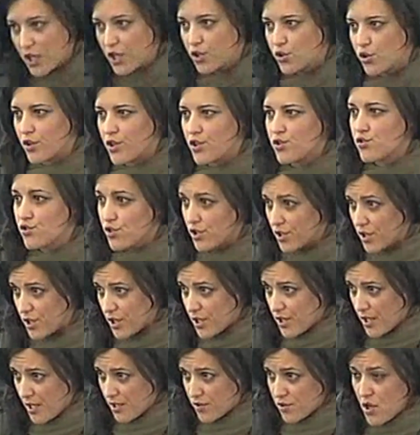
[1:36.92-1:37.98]
e todas os
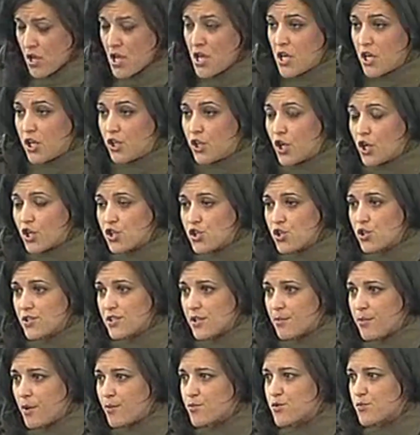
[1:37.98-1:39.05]
cidadãos e nós
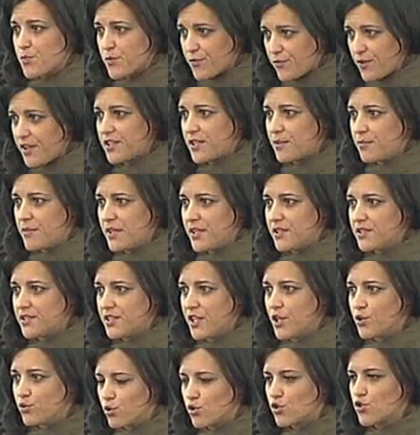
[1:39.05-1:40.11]
sabemos perfeitamente que
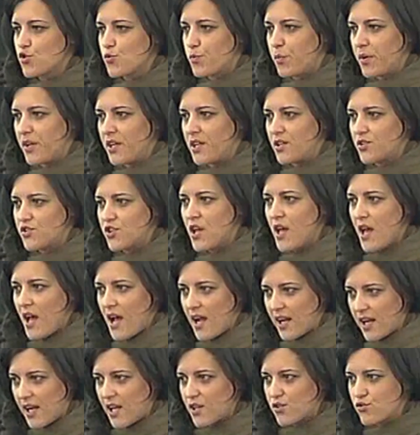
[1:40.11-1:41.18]
em todos os países há
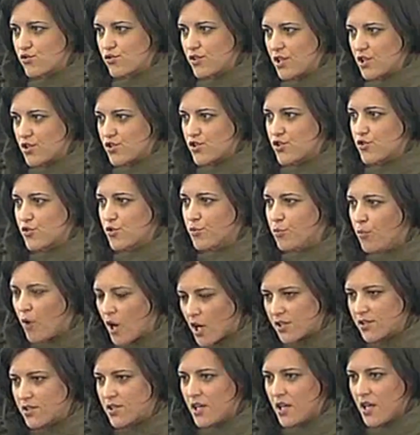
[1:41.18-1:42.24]
casos destes de
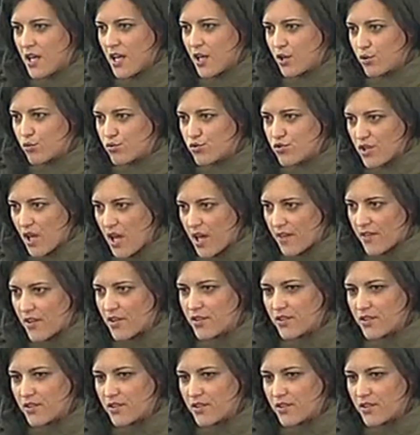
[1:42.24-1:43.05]
morte anunciada.